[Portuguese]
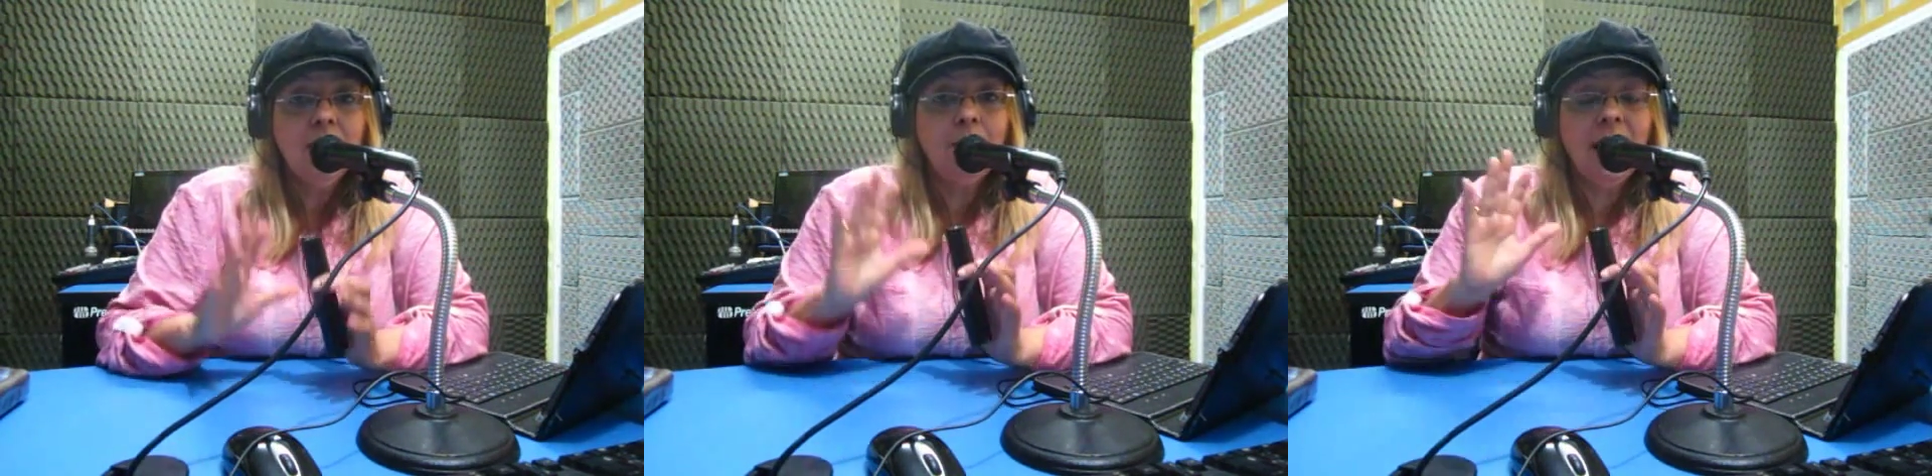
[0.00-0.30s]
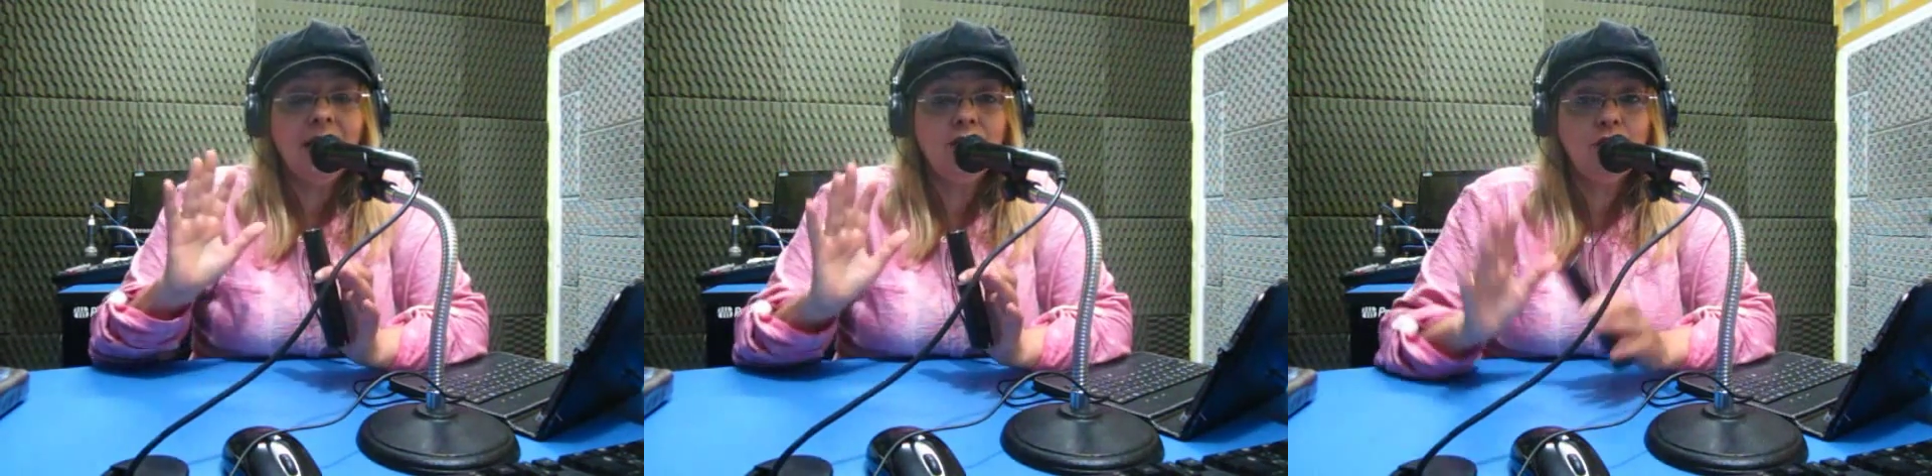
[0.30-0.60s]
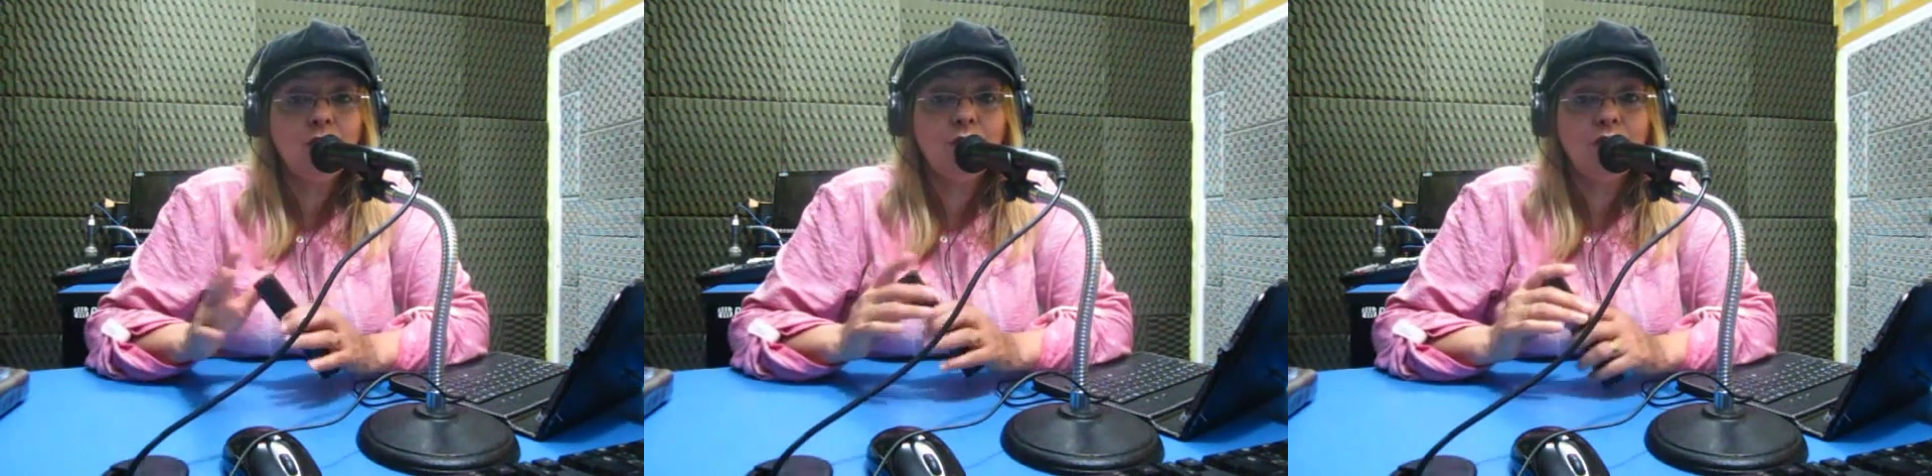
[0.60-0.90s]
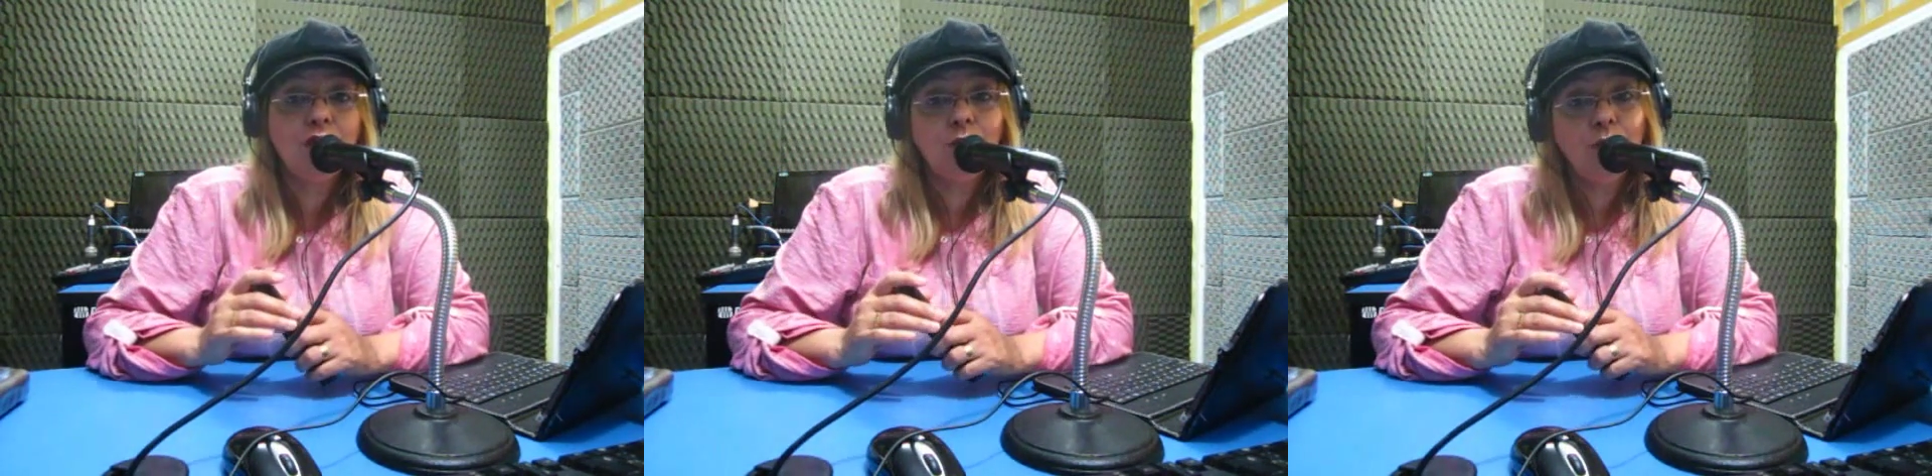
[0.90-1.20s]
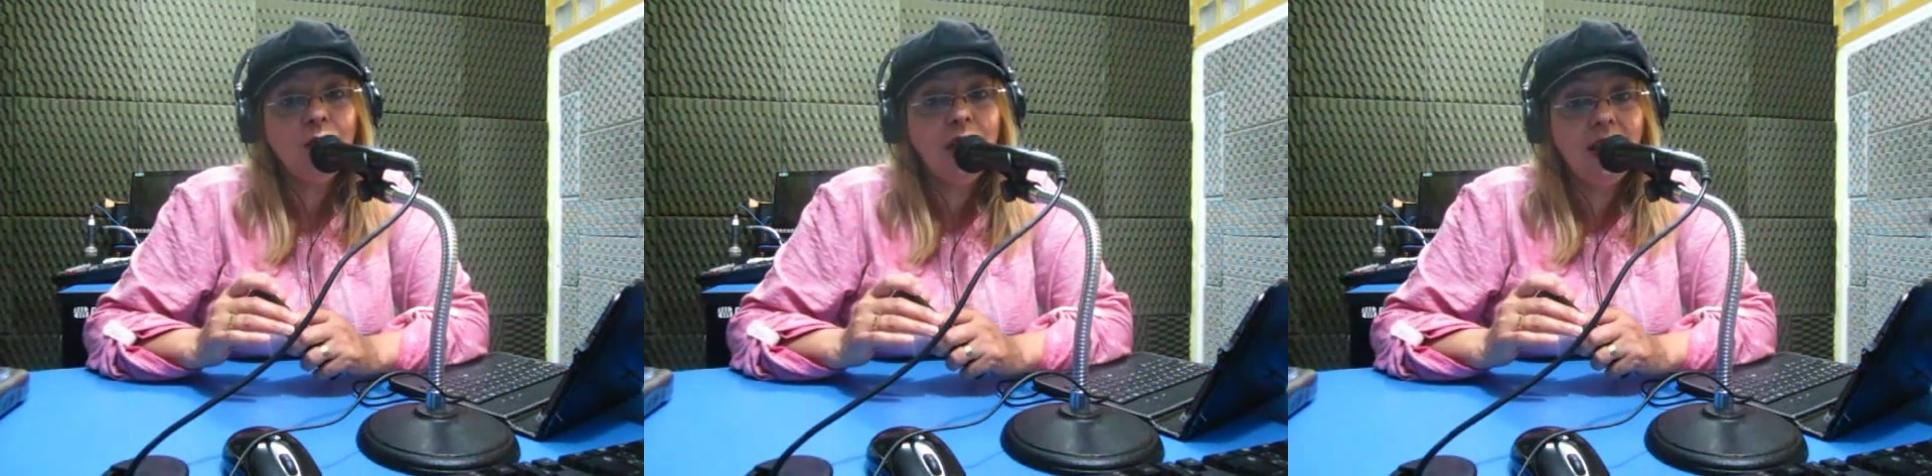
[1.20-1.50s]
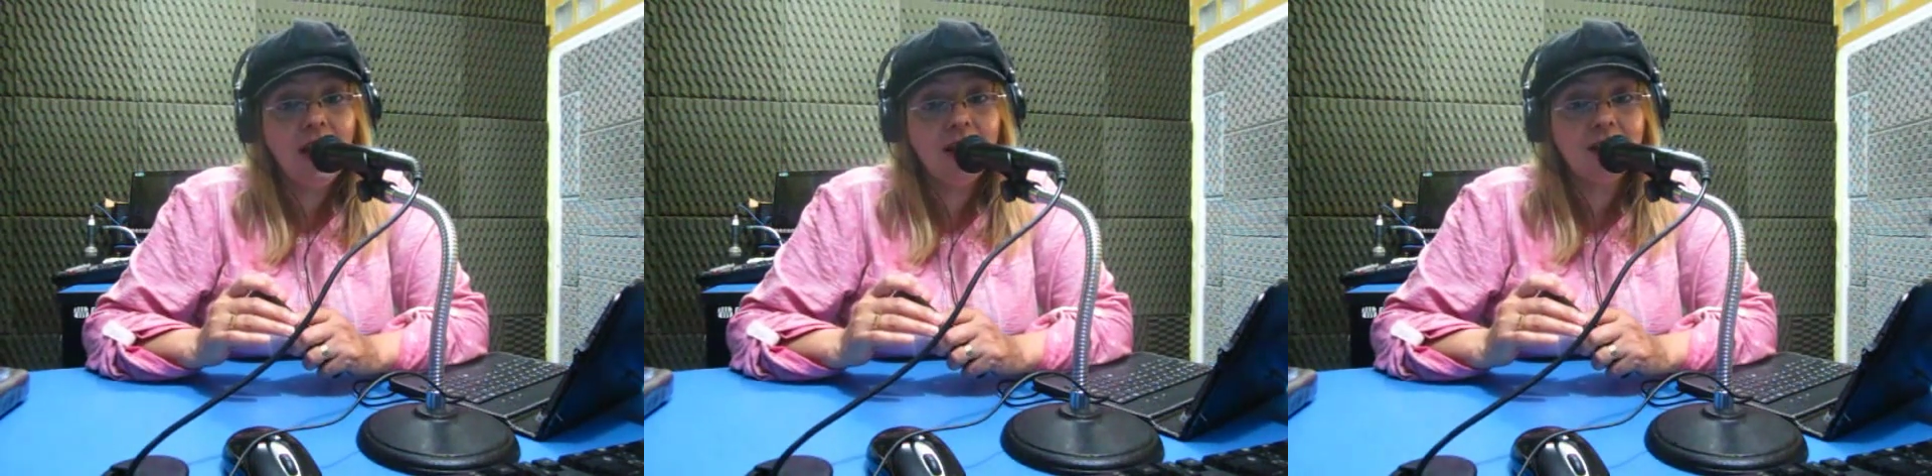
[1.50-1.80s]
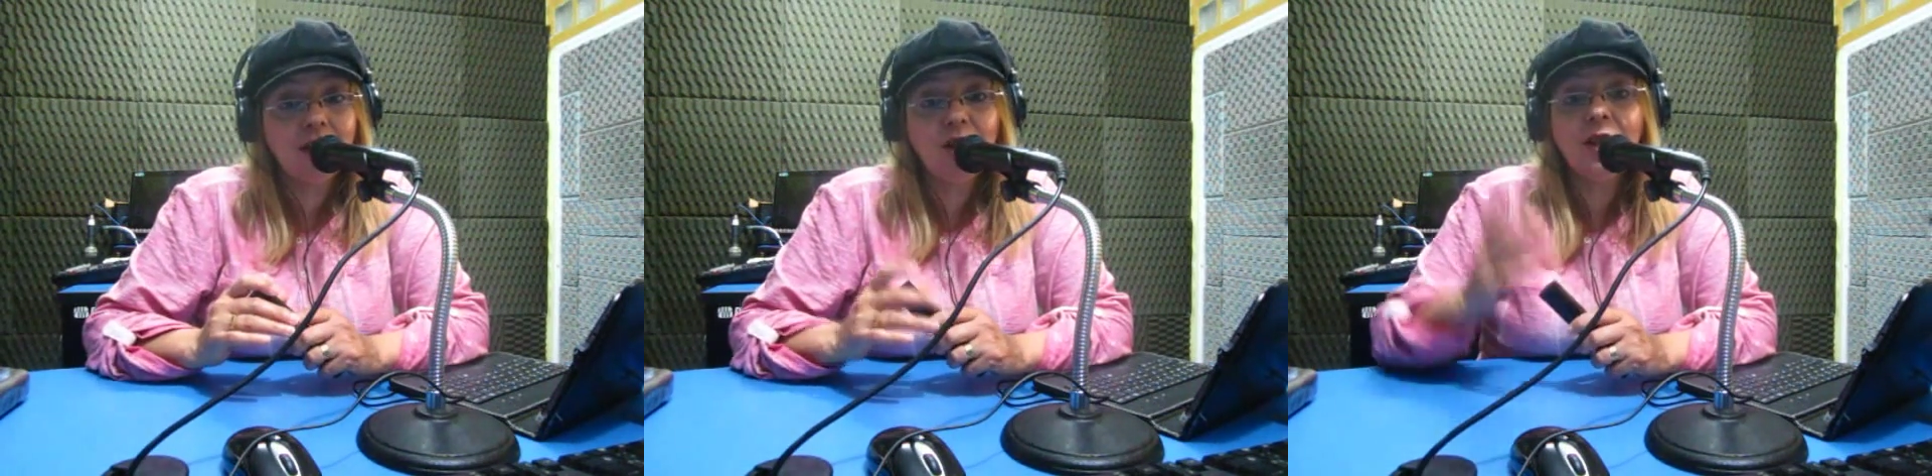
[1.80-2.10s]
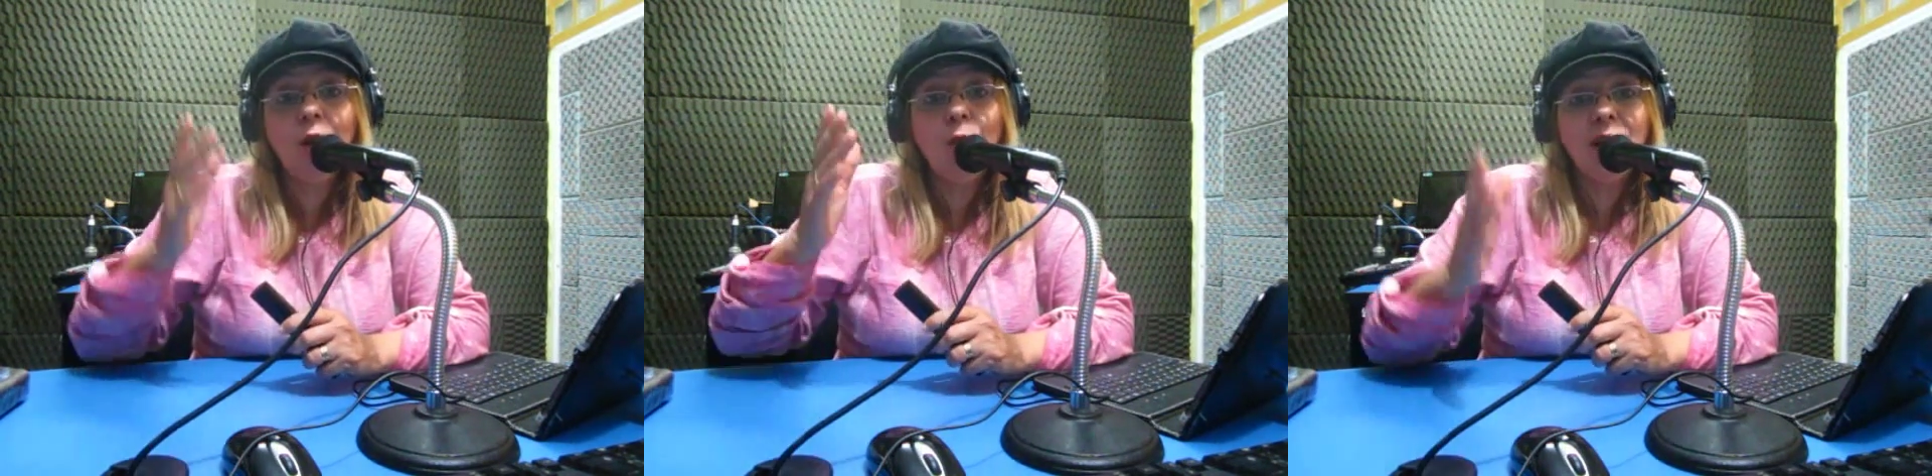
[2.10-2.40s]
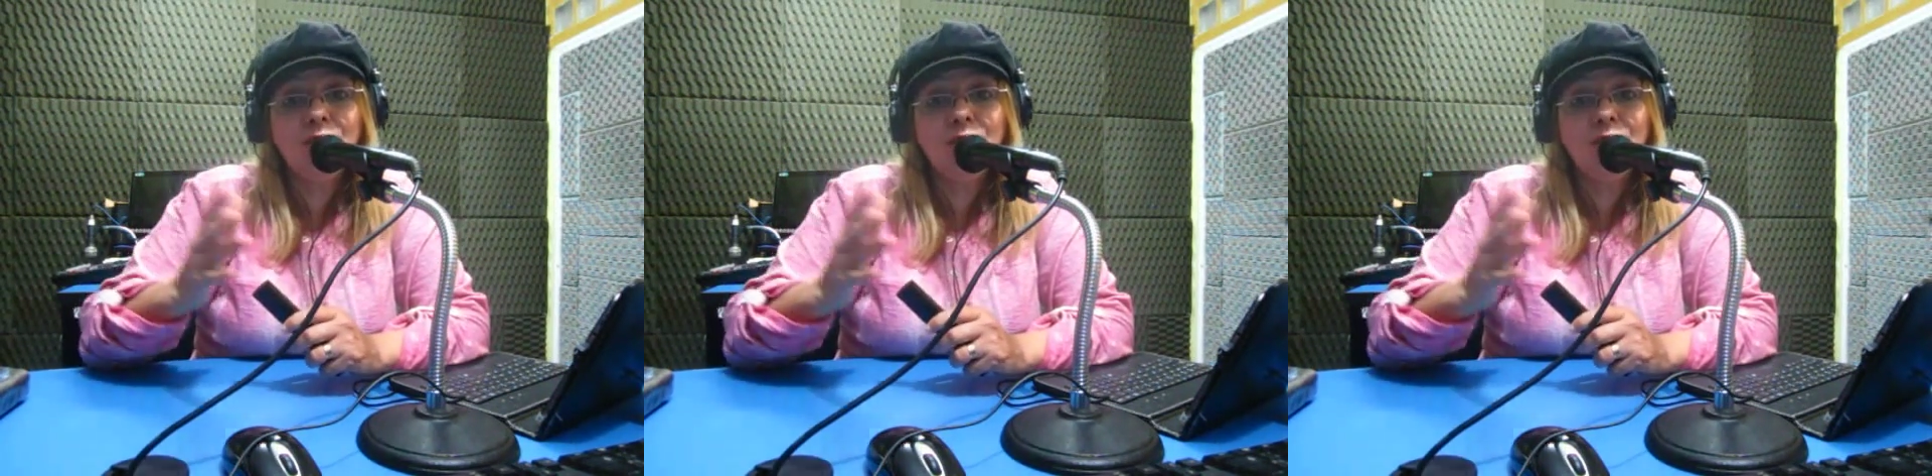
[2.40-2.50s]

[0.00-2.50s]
para discutir o que quer que seja. Até o